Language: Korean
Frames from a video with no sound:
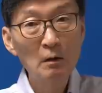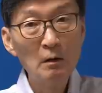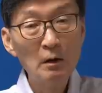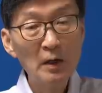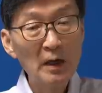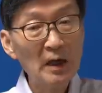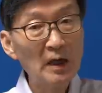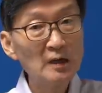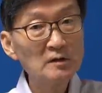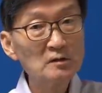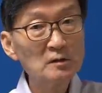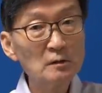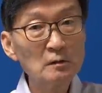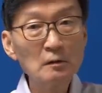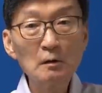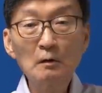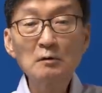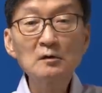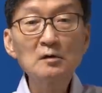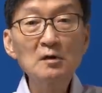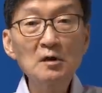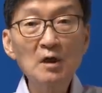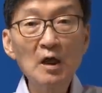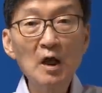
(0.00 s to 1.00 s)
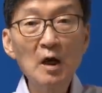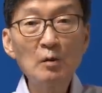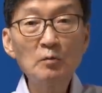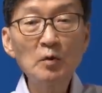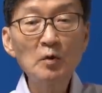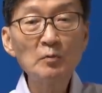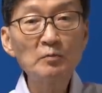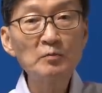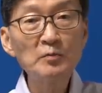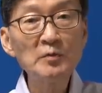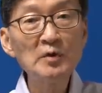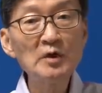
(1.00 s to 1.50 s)
해석을 어떻게
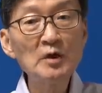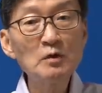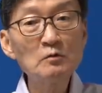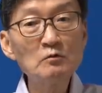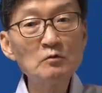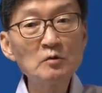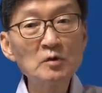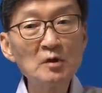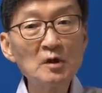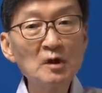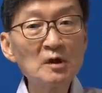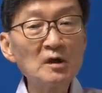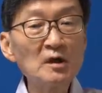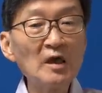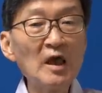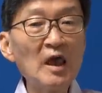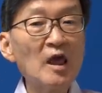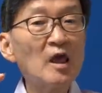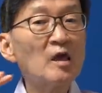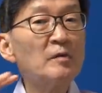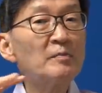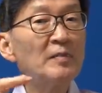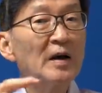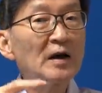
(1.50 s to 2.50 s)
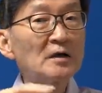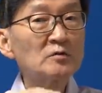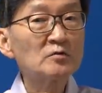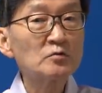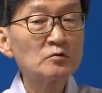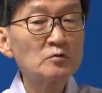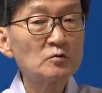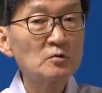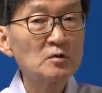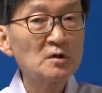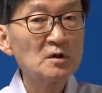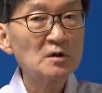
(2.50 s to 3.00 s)
하면 미국이 개입할
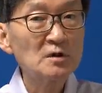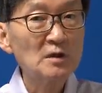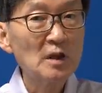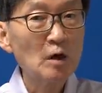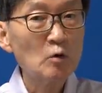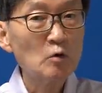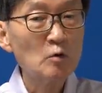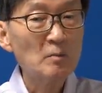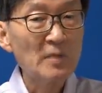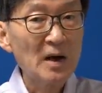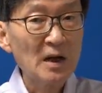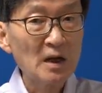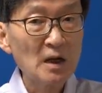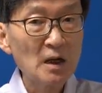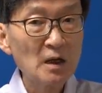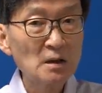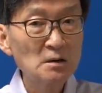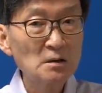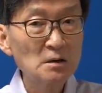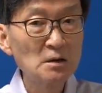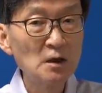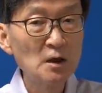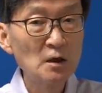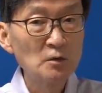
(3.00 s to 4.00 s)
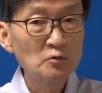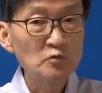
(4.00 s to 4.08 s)
수도 있다고 말하는